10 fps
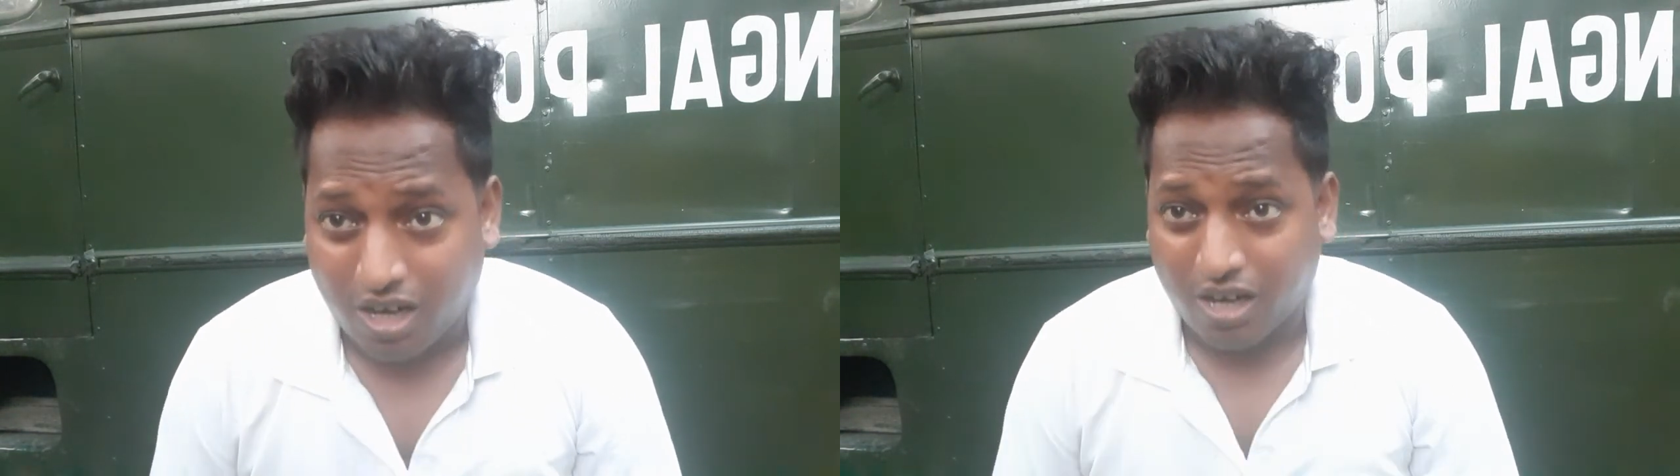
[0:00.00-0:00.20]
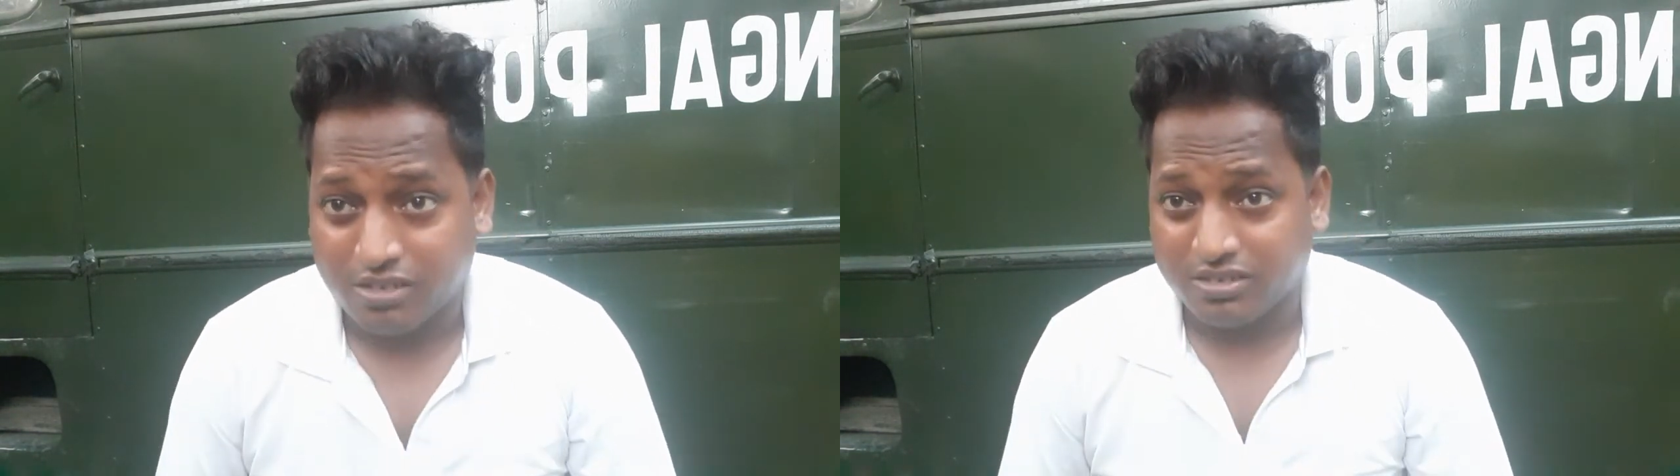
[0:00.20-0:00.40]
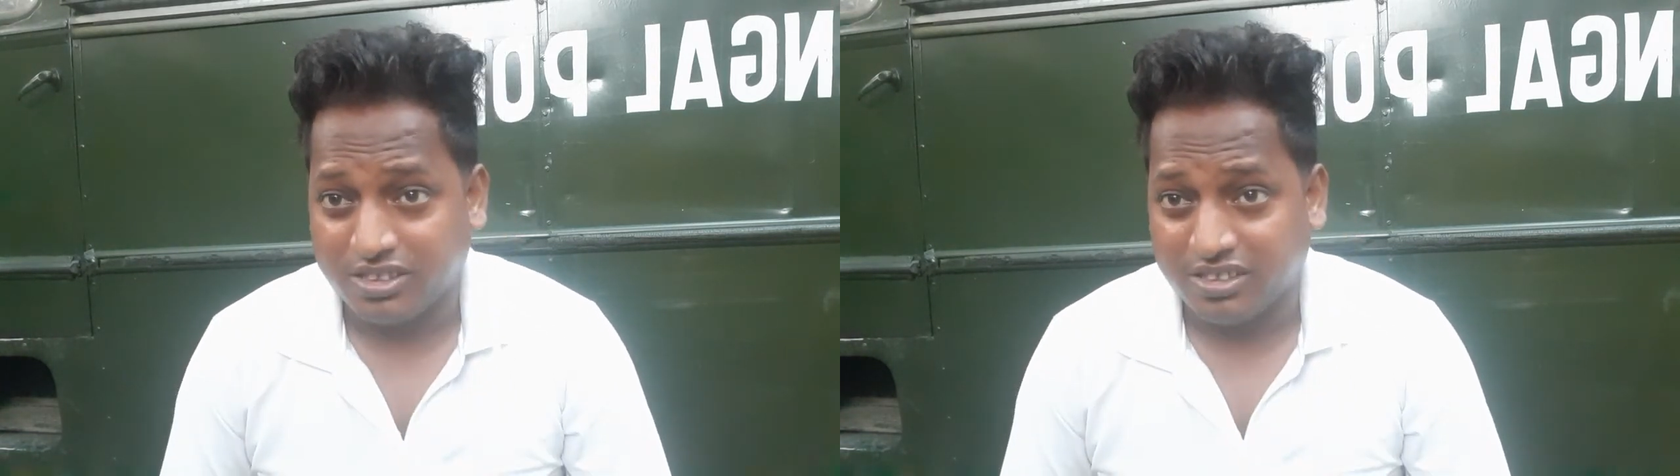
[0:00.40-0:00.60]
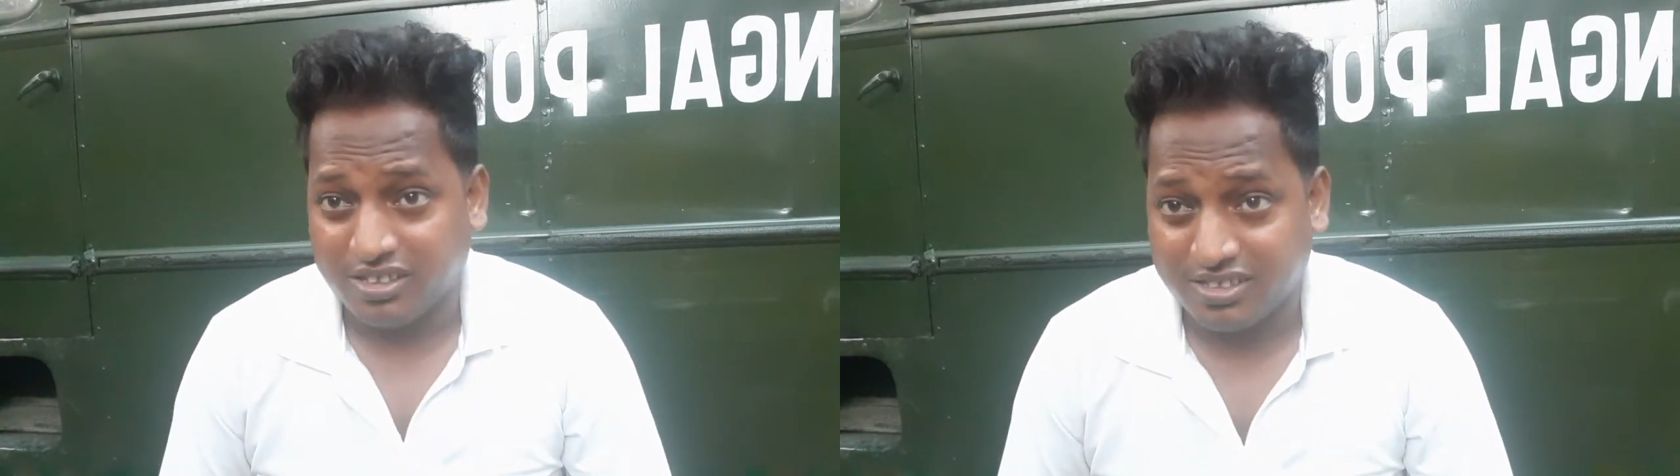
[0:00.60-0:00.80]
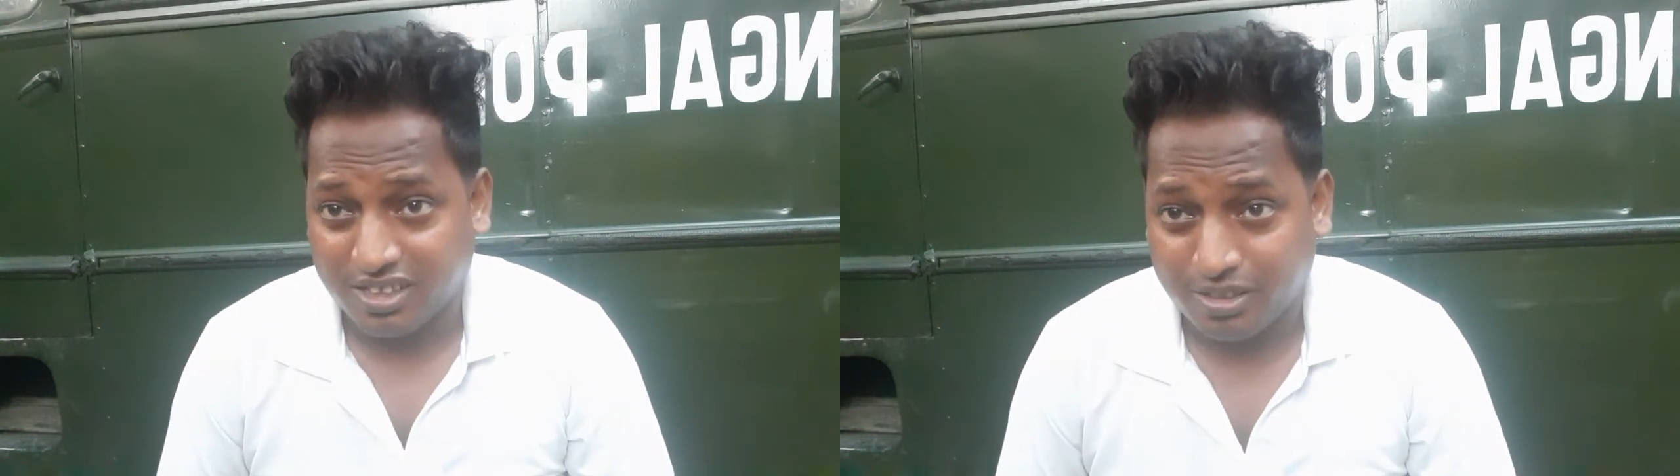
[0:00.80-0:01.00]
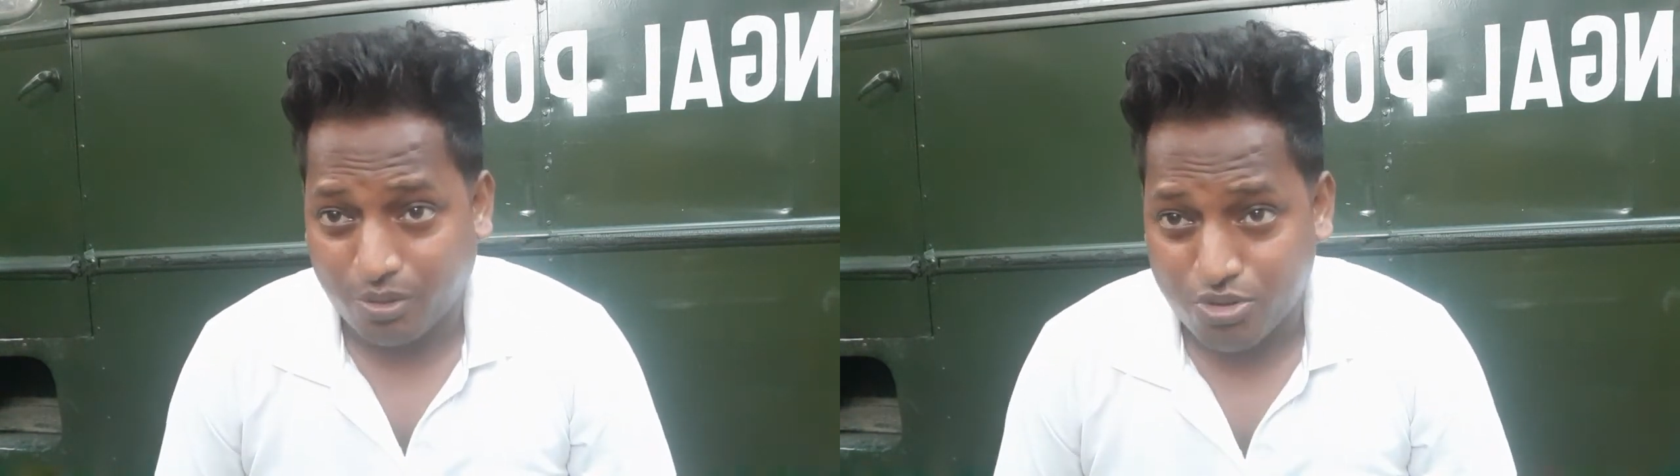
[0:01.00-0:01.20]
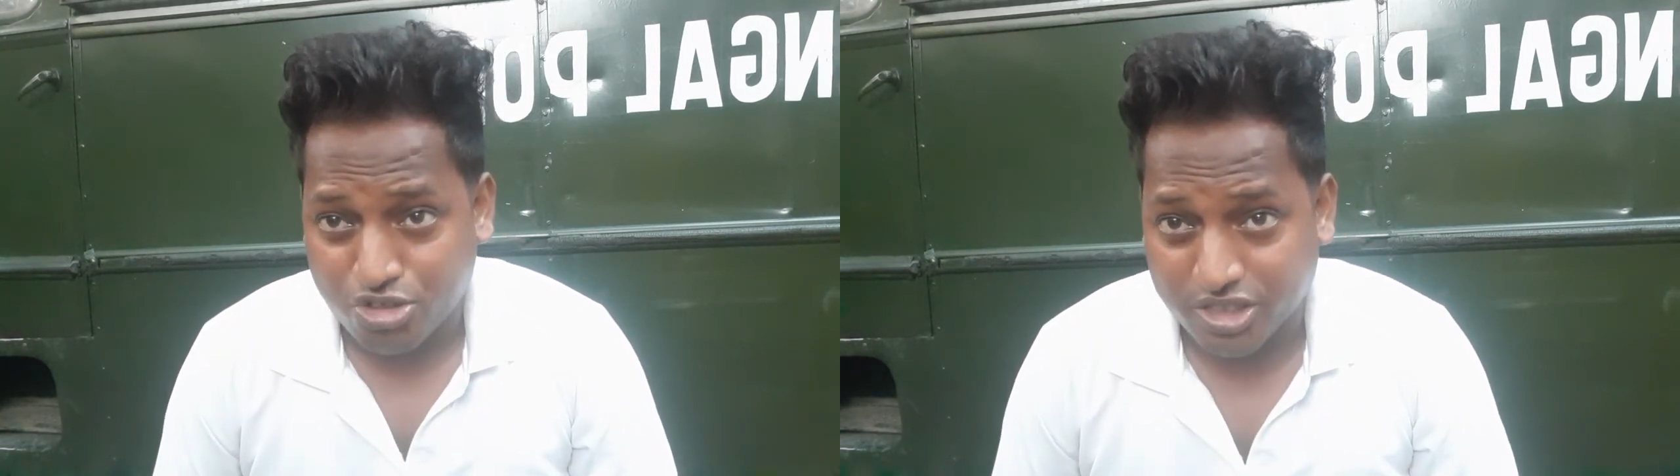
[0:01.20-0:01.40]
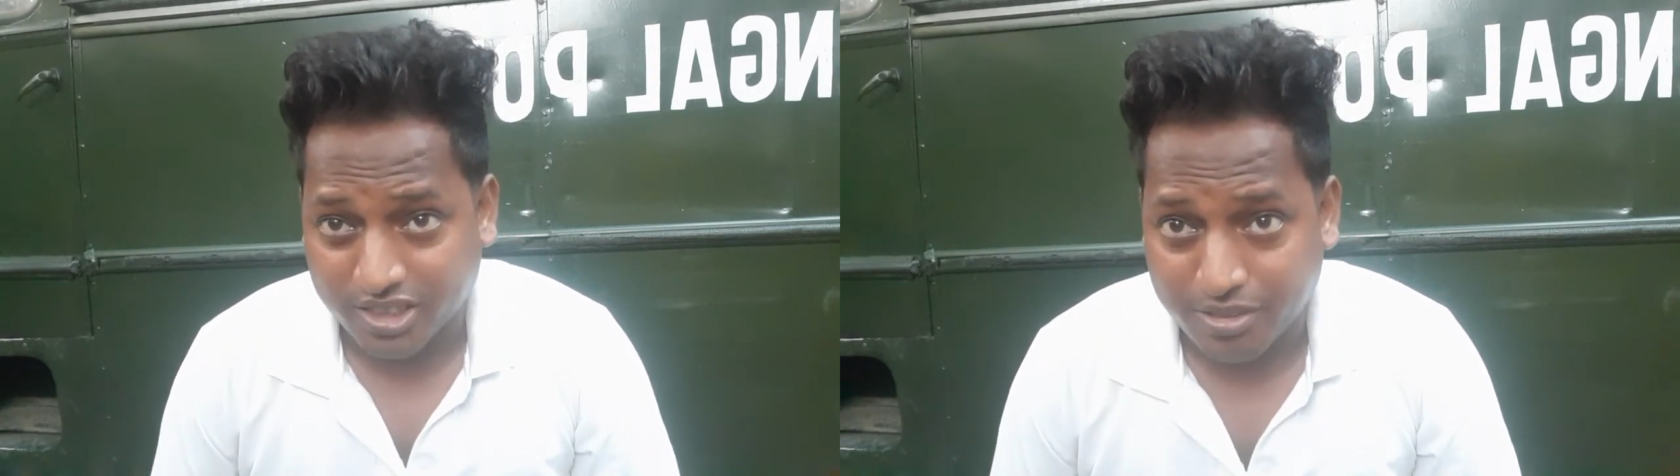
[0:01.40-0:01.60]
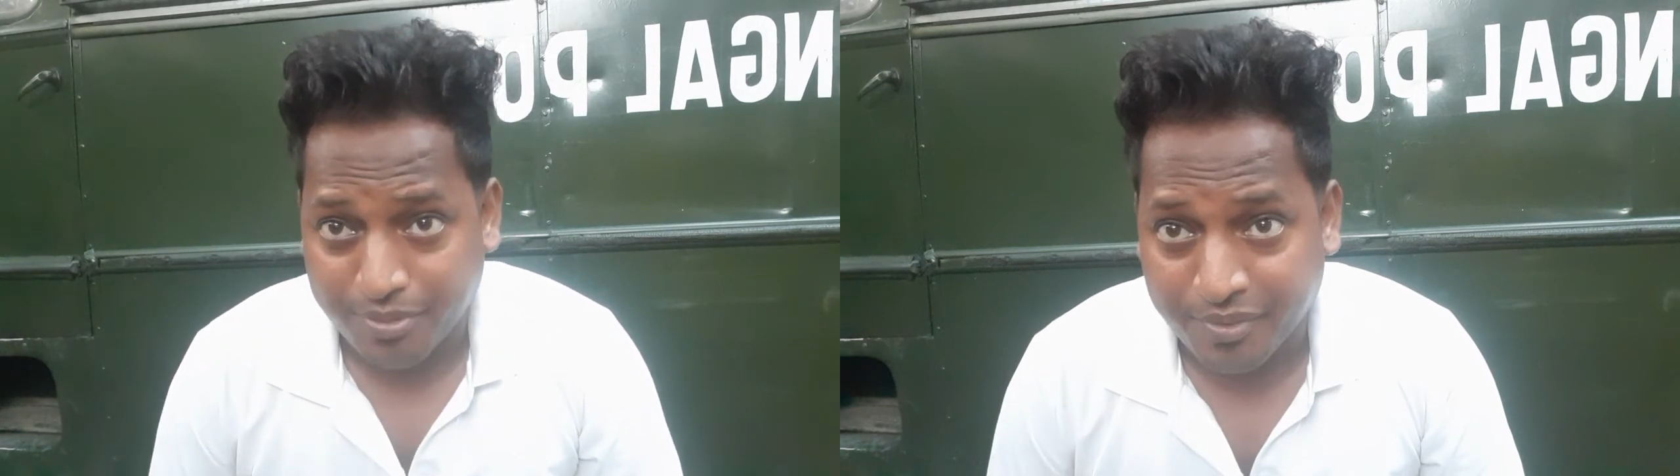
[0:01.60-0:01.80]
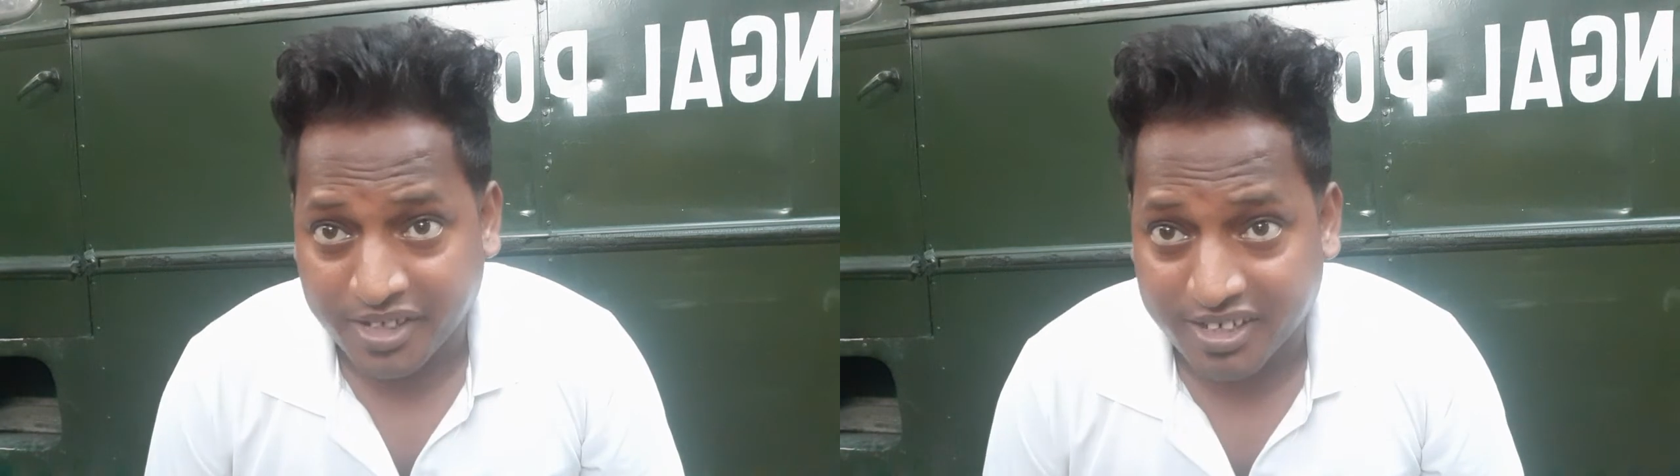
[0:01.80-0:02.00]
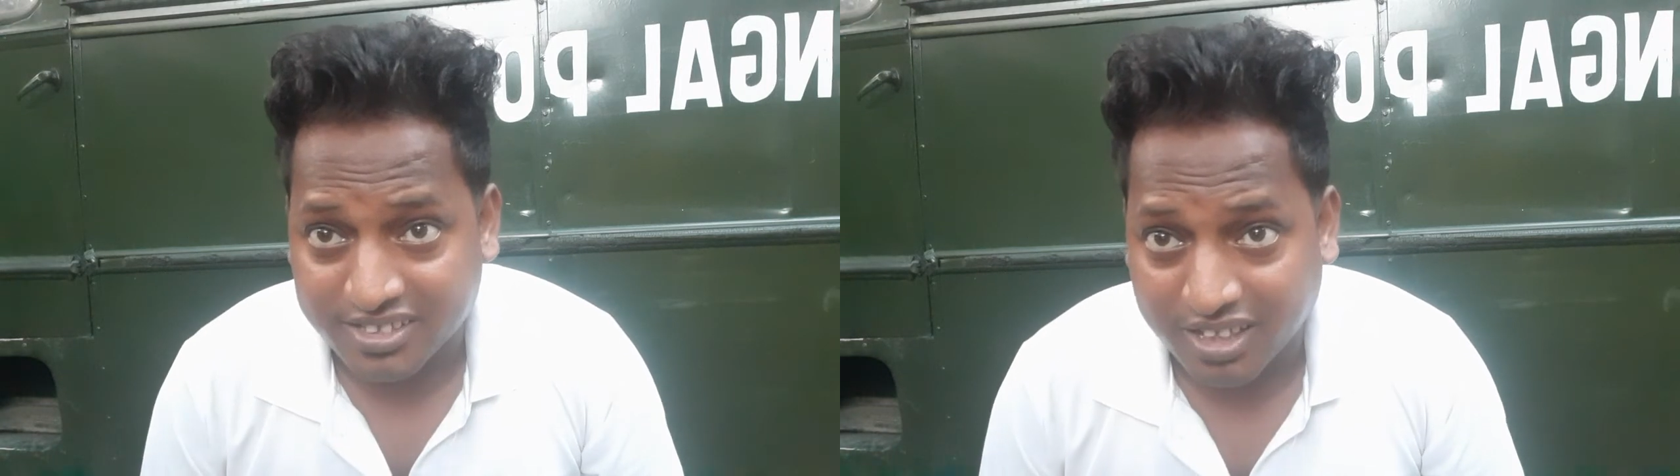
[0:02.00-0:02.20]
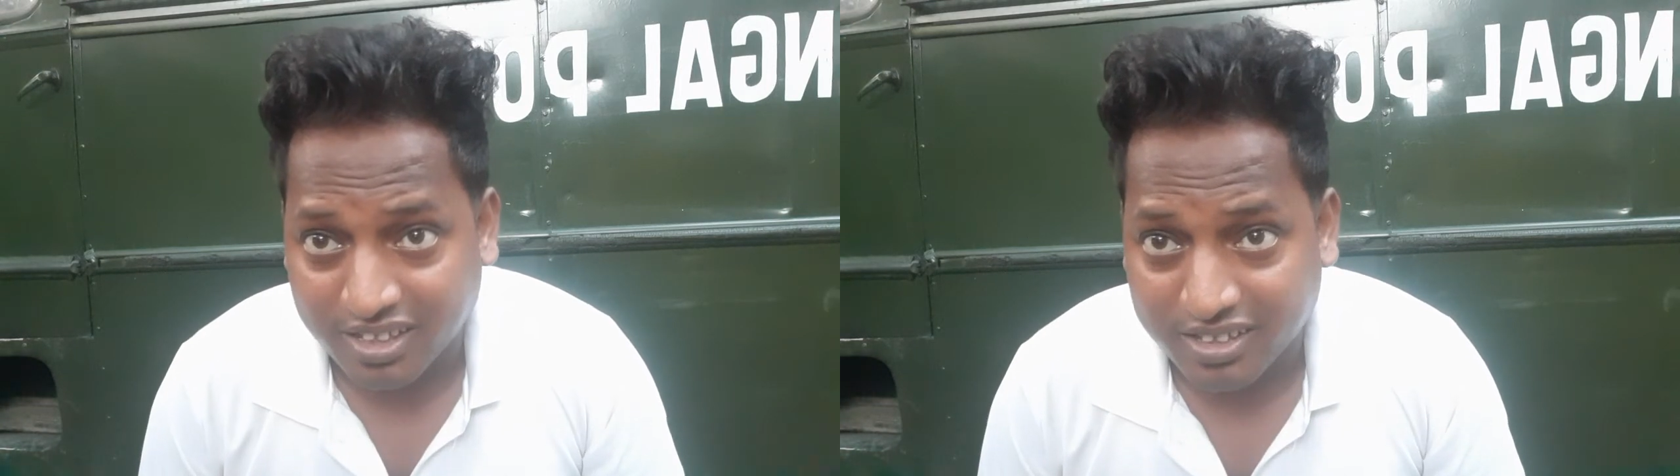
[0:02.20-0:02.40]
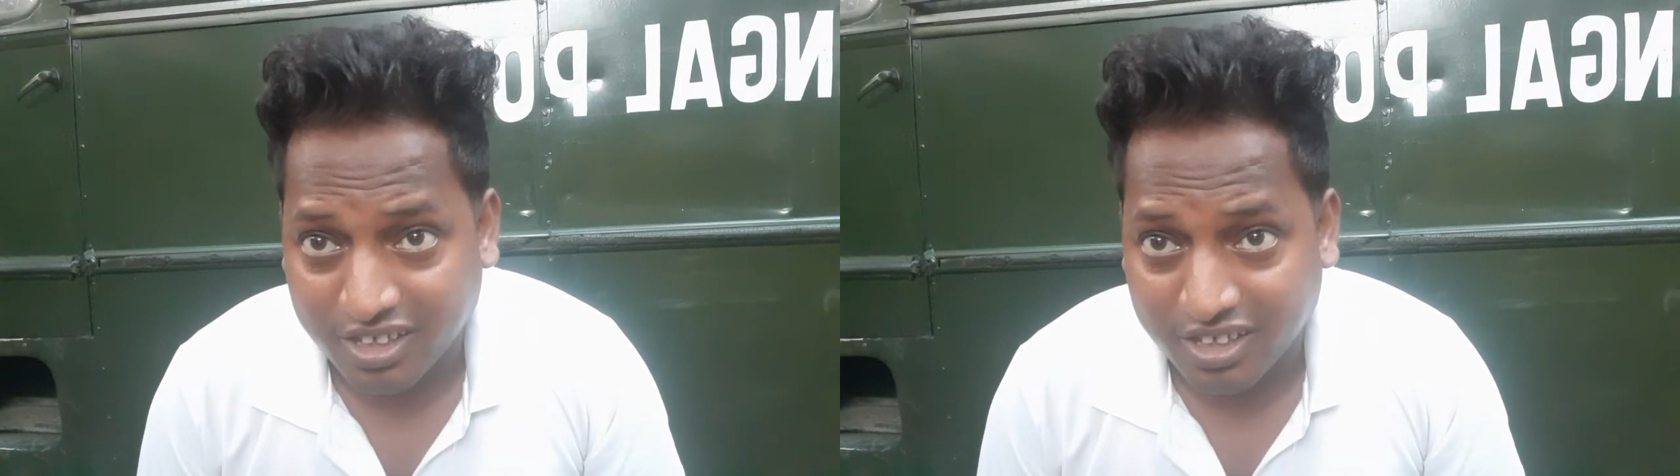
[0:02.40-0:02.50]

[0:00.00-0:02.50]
আর যেদিন রেজাল্ট দেবে অবশ্যই দেখতে পাবেন আর রেজাল্ট